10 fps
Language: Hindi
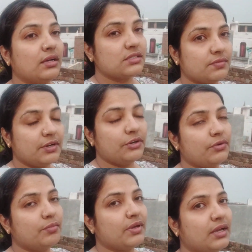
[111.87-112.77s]
इस
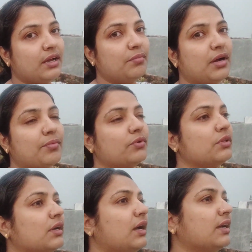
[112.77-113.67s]
वीडियो में हम आपको
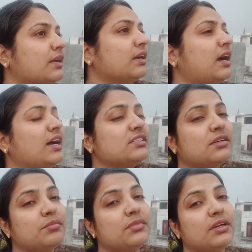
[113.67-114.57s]
दिखाएंगे आज
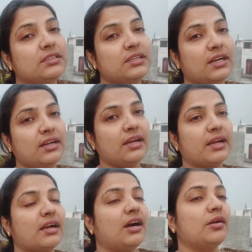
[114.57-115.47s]
हमें जाना
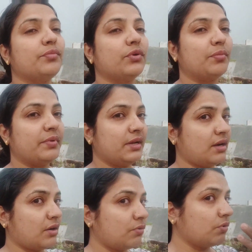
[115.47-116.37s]
है कानपुर अपनी
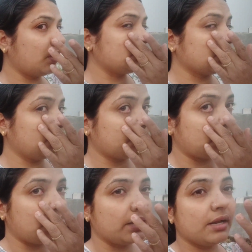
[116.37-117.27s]
आँखों का चेकअप
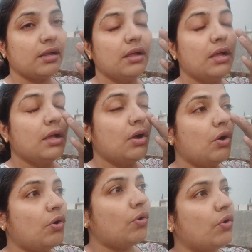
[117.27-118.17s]
कराने
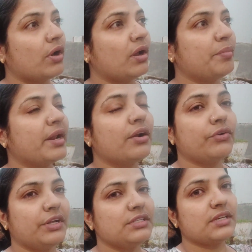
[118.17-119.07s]
और मेरा
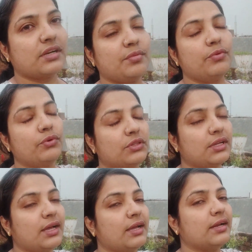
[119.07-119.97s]
रूटीन चेकअप
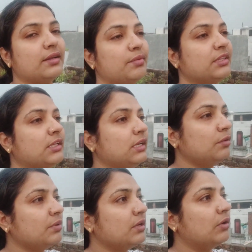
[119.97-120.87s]
होता है यानी
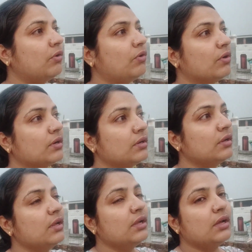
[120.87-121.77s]
मंथली में और
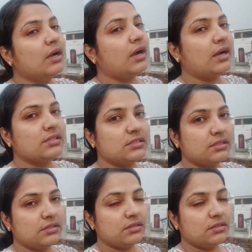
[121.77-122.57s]
आज